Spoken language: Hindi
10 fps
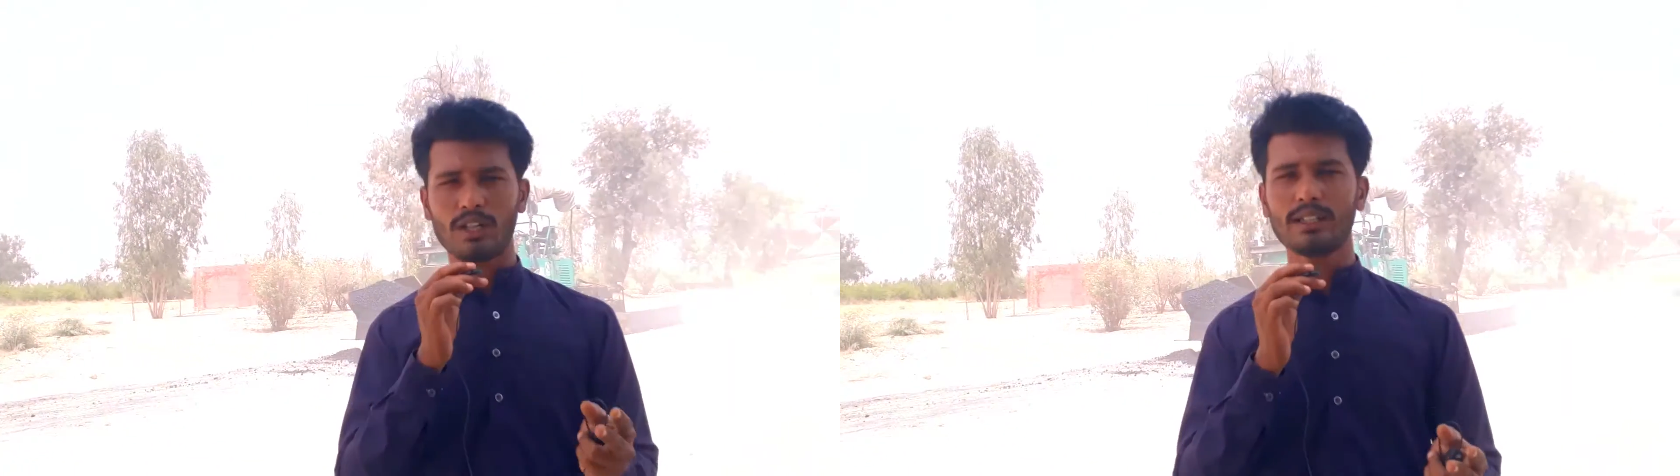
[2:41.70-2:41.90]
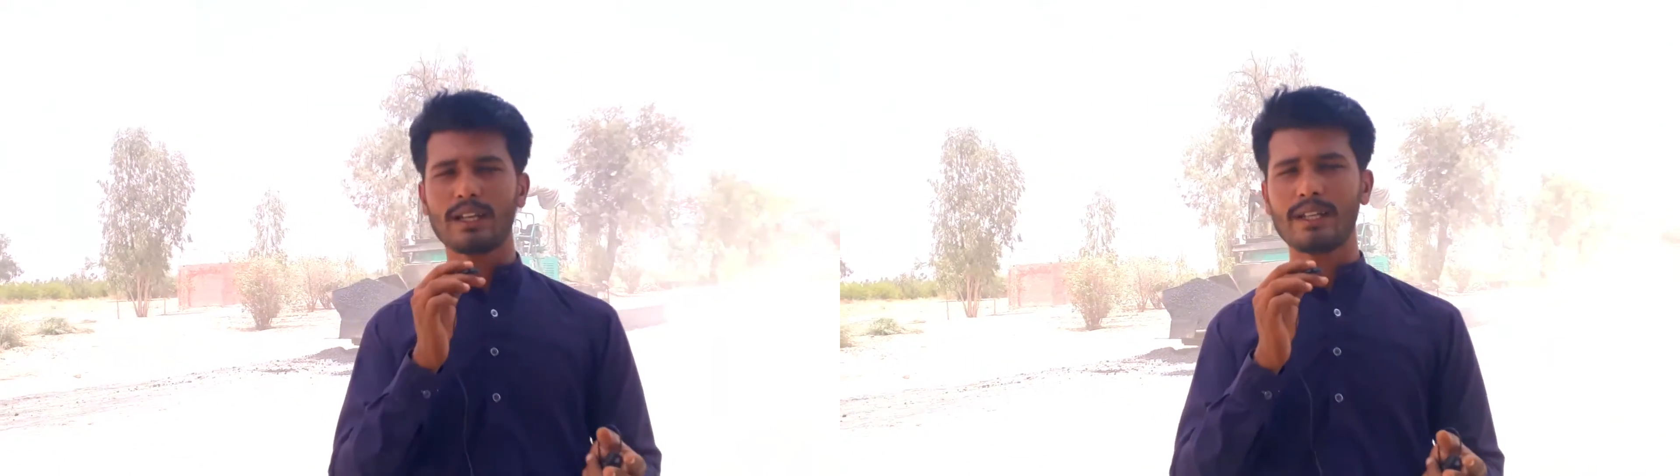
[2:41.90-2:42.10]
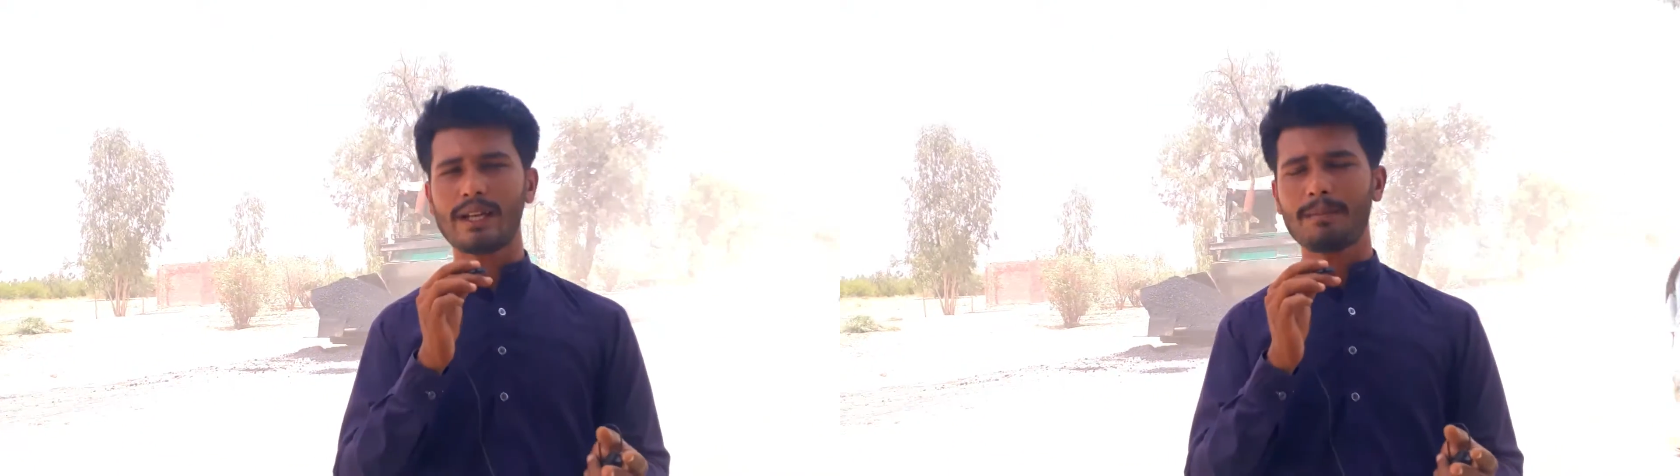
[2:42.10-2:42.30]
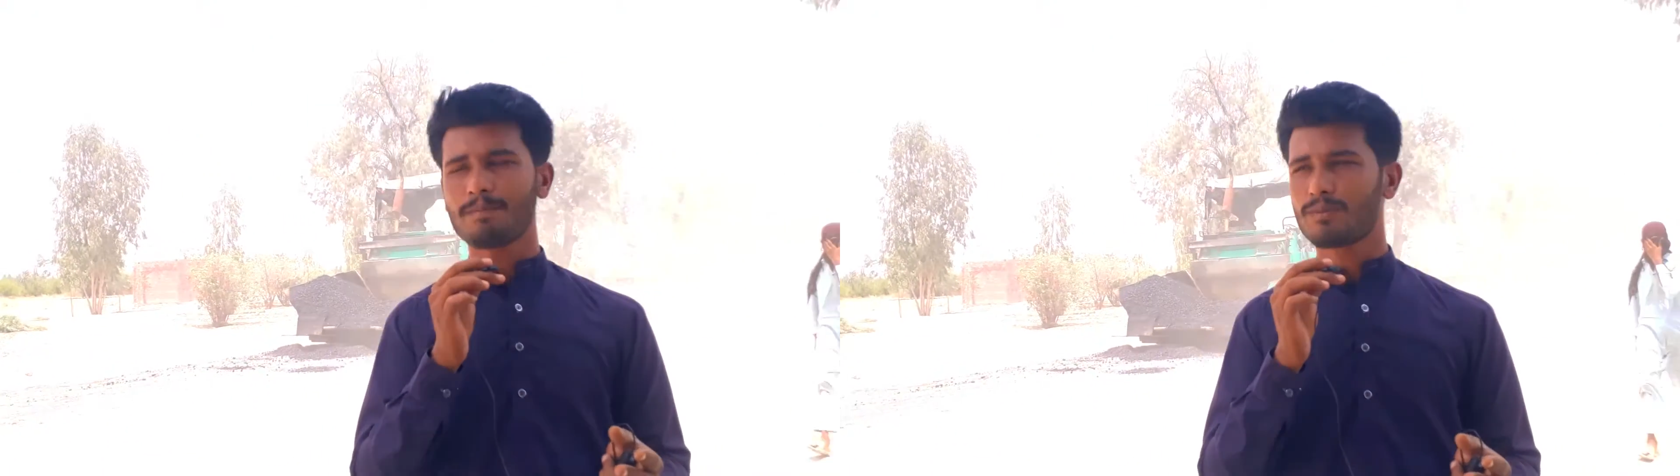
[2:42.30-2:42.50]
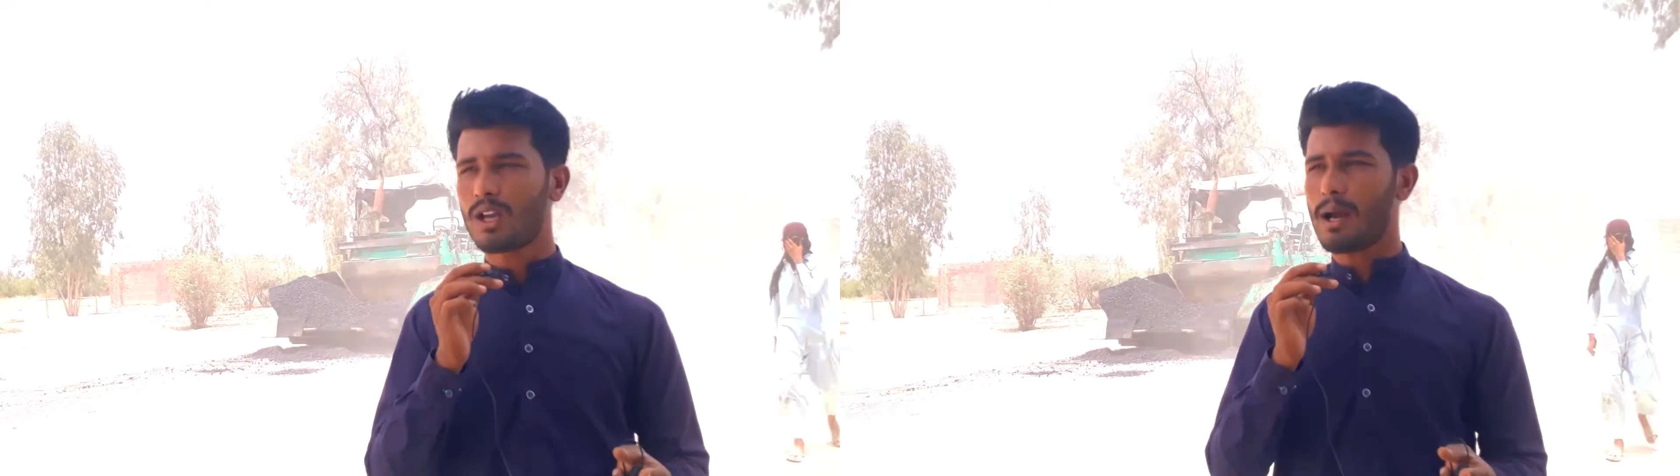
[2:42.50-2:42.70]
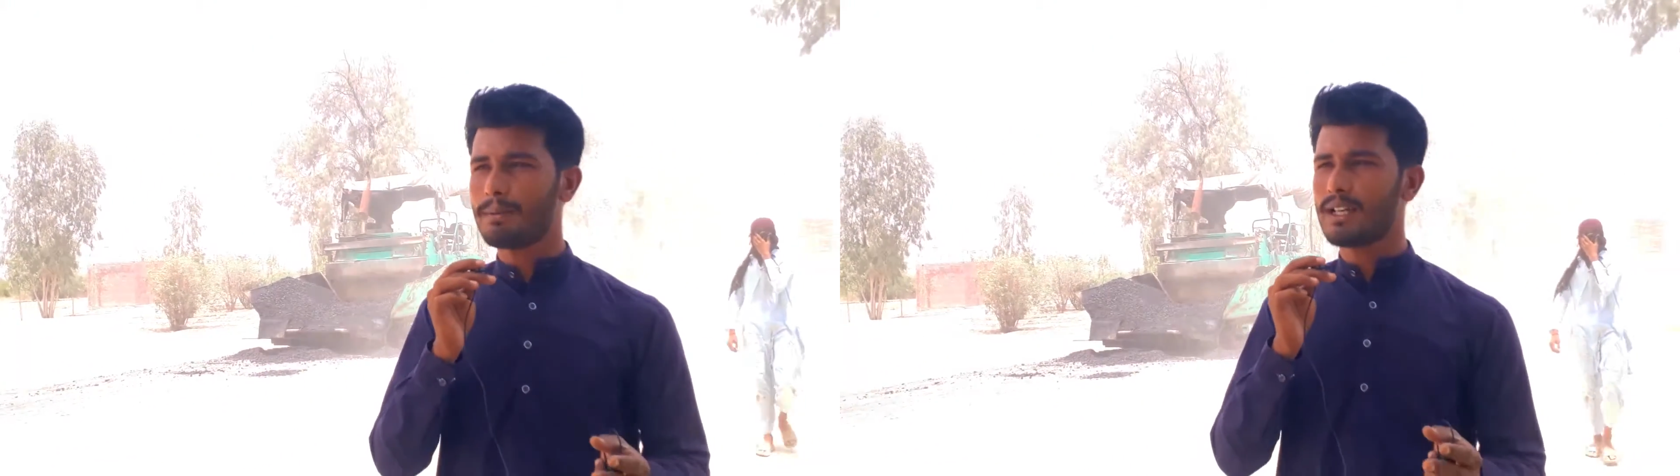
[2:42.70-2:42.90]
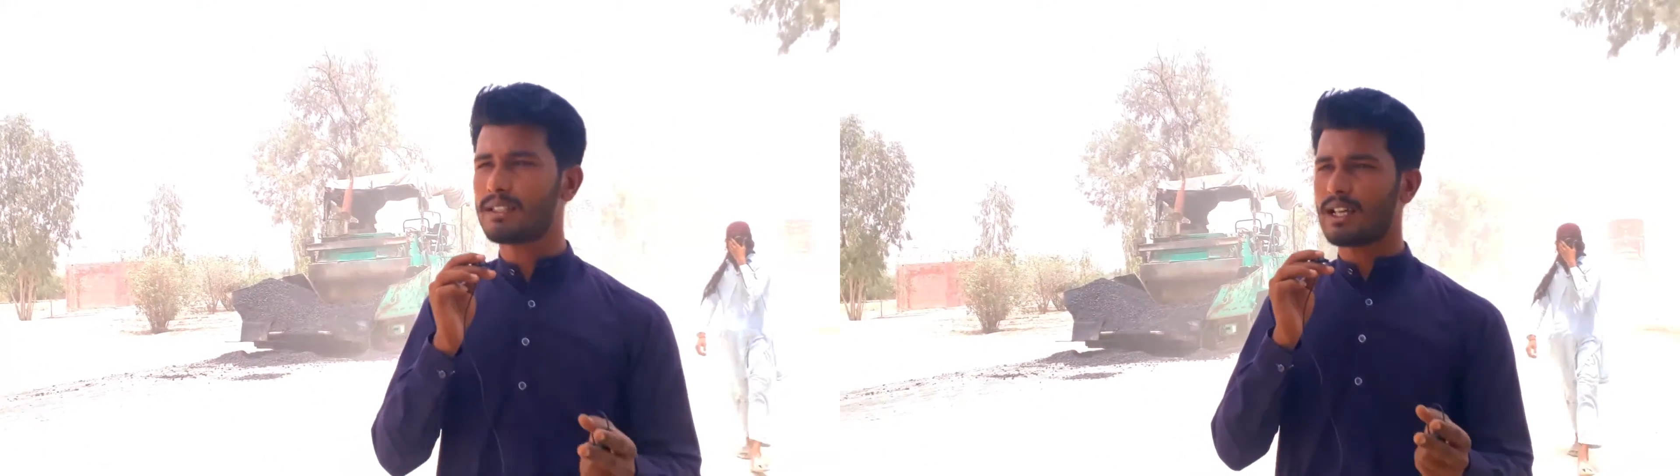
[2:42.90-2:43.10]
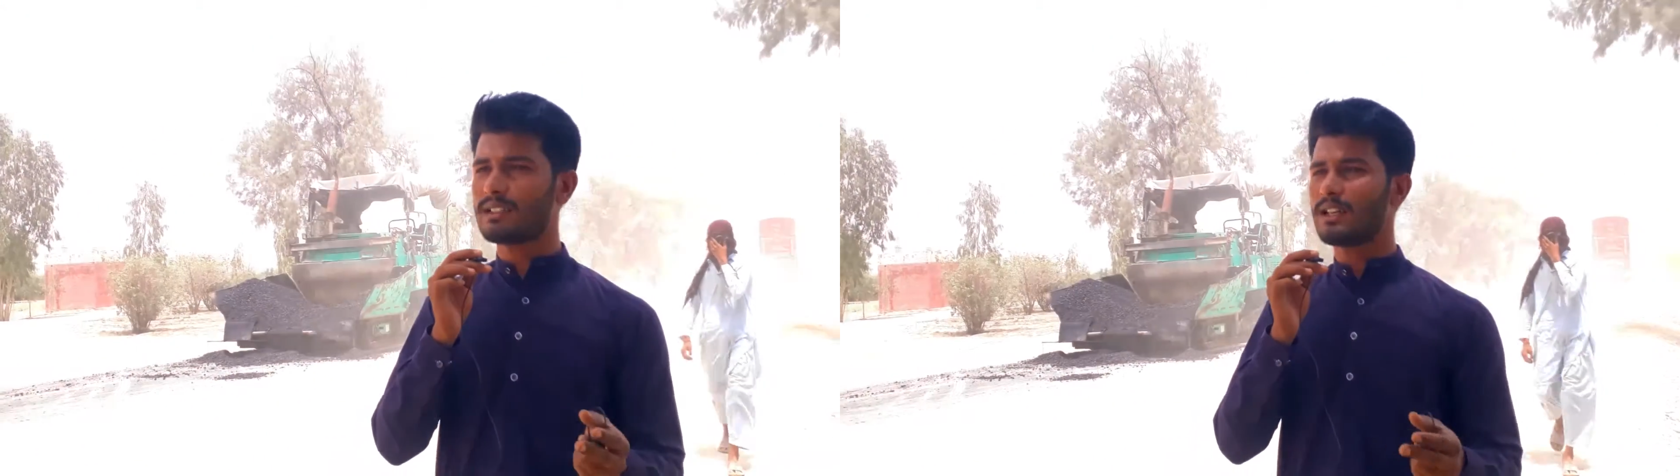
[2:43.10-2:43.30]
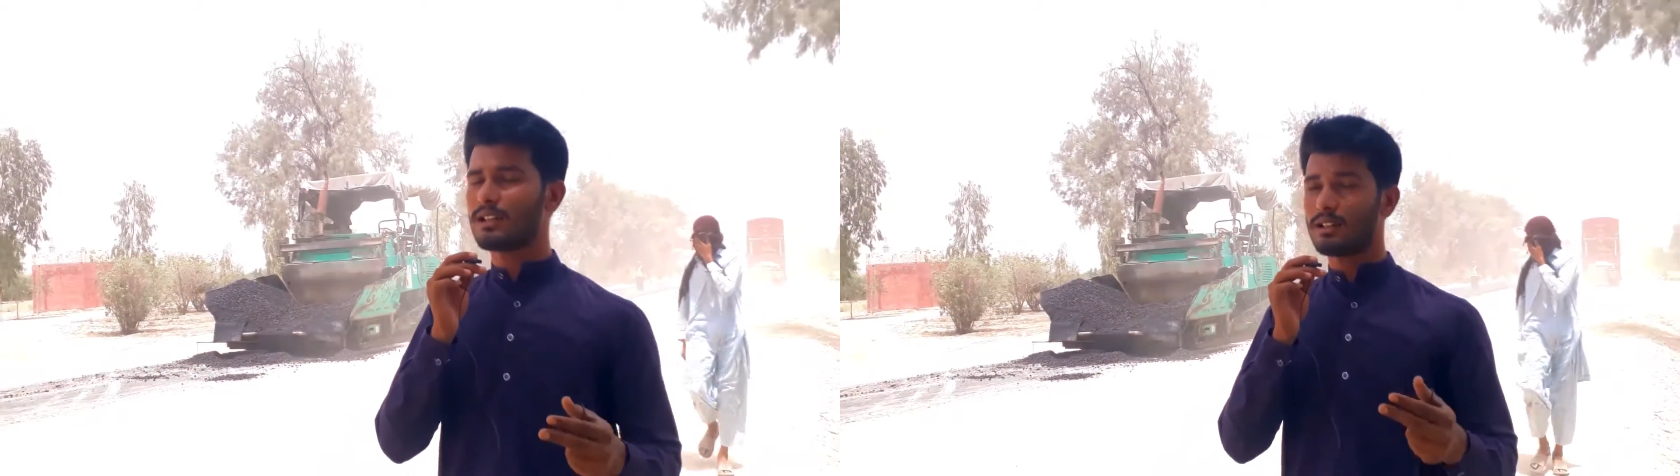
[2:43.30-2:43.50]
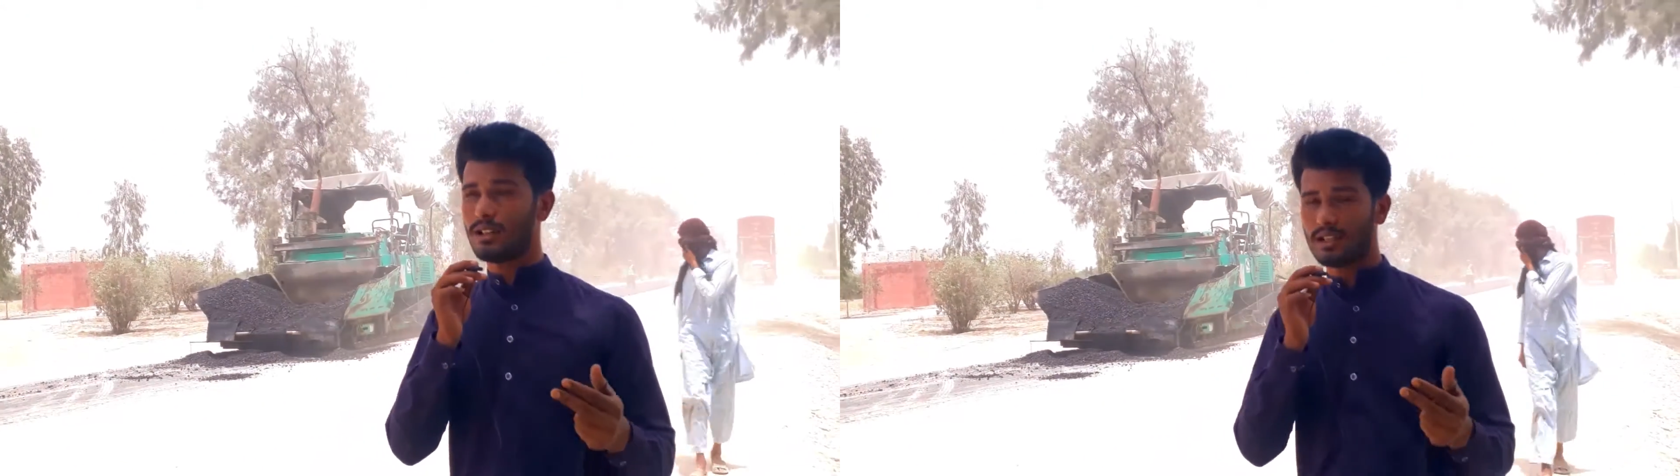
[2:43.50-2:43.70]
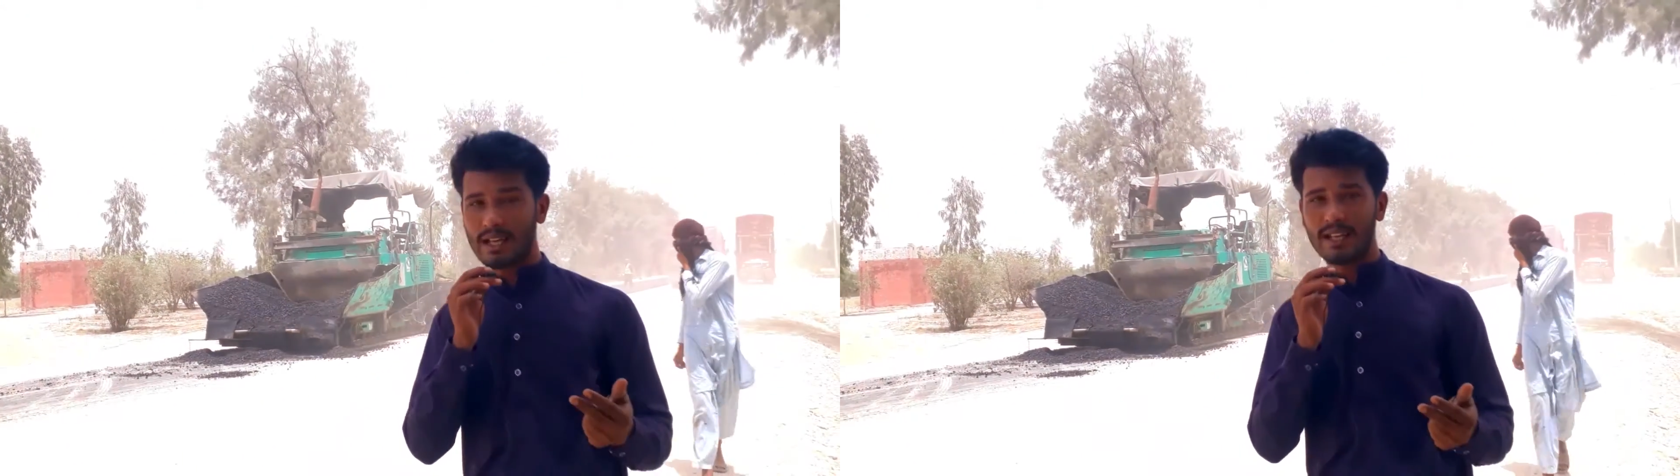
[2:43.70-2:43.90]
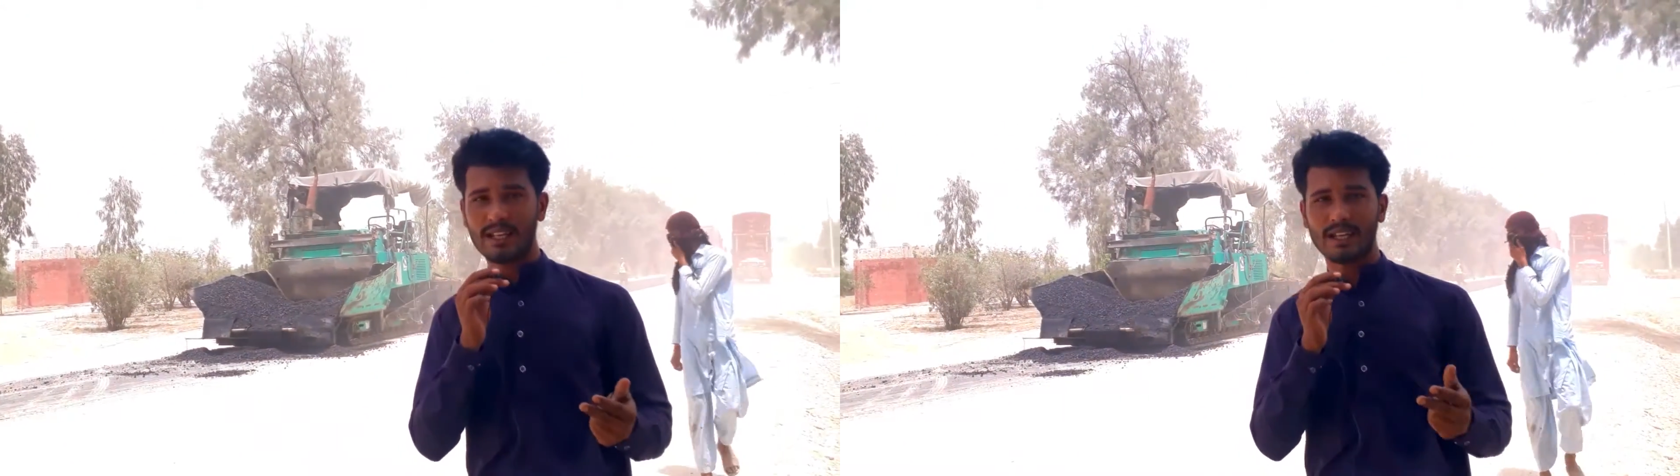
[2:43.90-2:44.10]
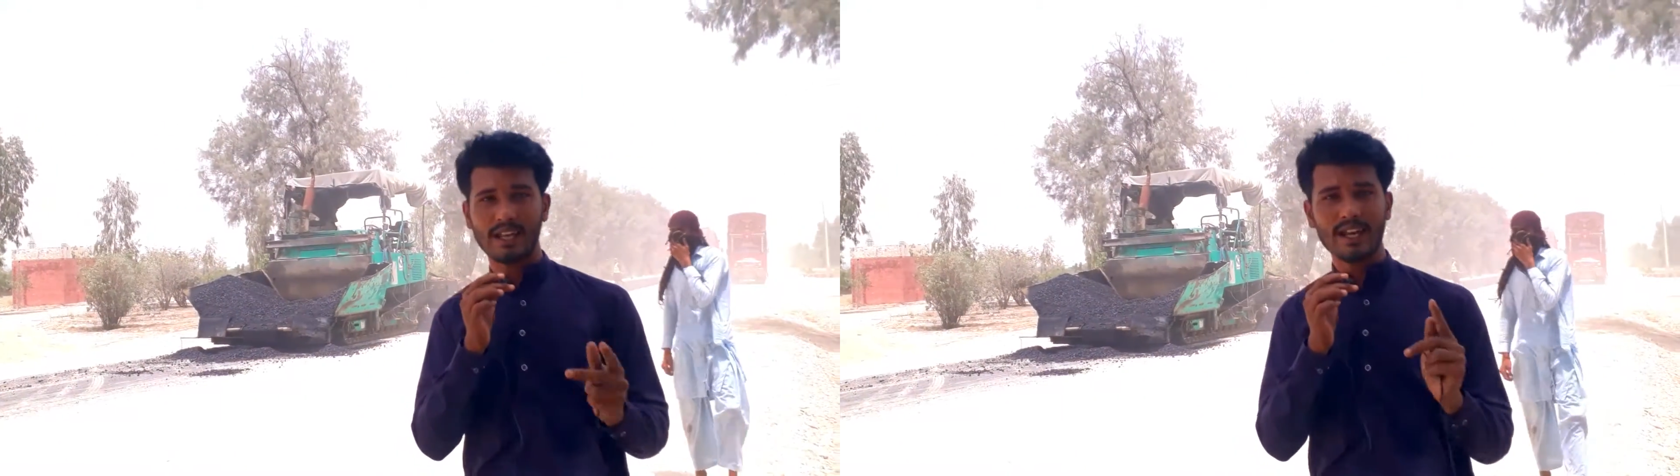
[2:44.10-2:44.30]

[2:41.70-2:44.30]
बुलंद करनी है आपने अंदाज़ा लगाएं कि